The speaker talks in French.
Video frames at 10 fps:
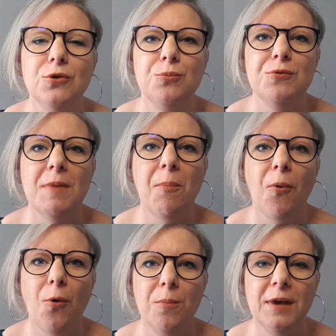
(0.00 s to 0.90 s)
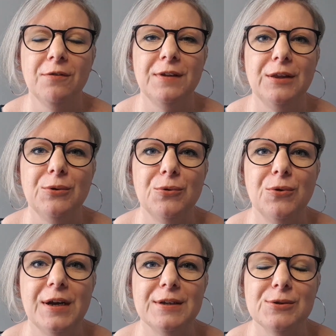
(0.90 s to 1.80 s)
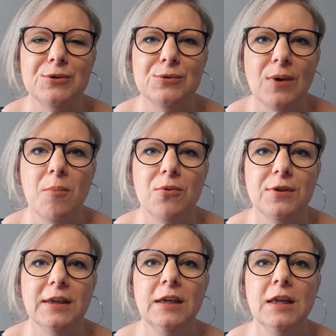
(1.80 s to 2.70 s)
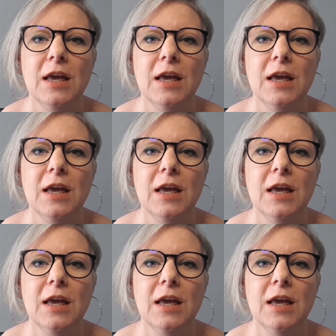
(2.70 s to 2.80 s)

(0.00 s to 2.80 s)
depuis ma première vidéo, elles se sont abonnées.